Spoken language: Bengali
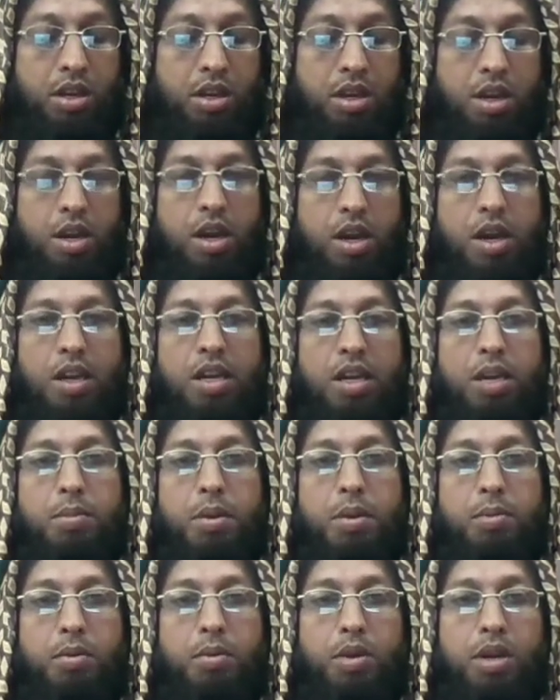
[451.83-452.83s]
আল্লামা
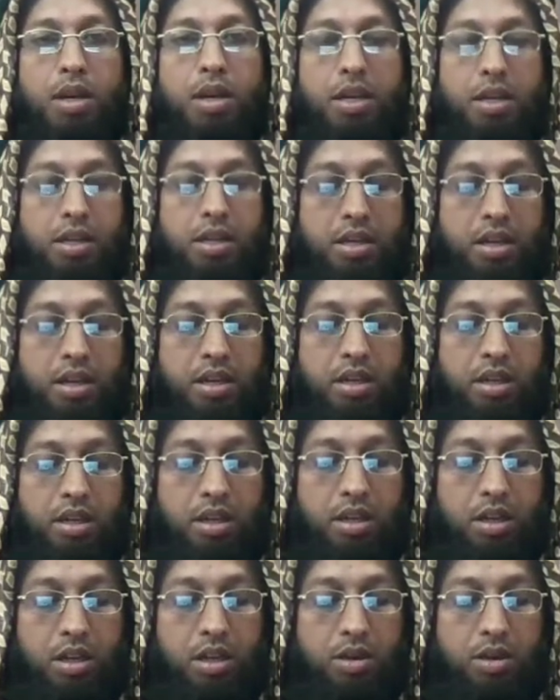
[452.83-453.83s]
মুল্লা আলী কারি
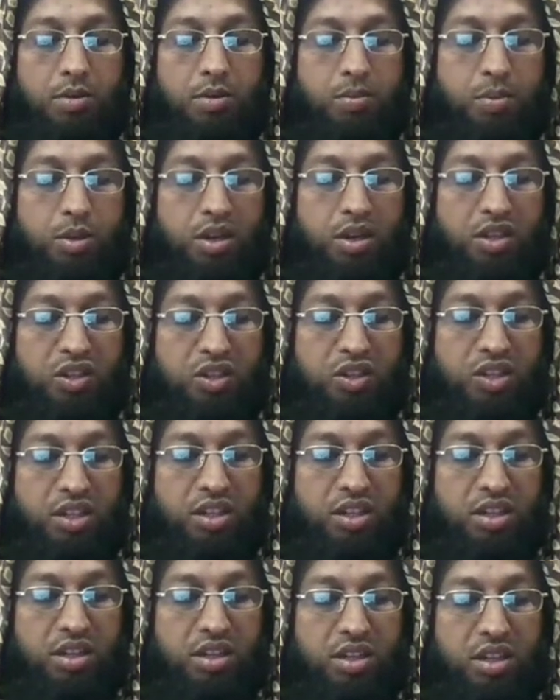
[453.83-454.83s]
বলেছেন
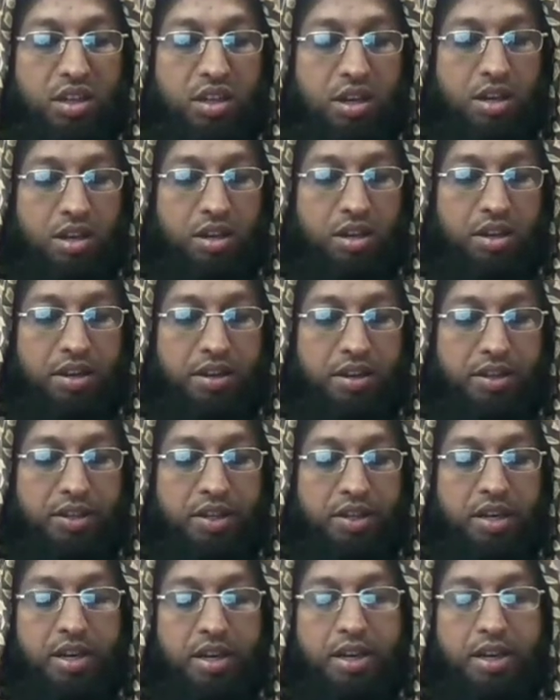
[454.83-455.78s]
এছাড়া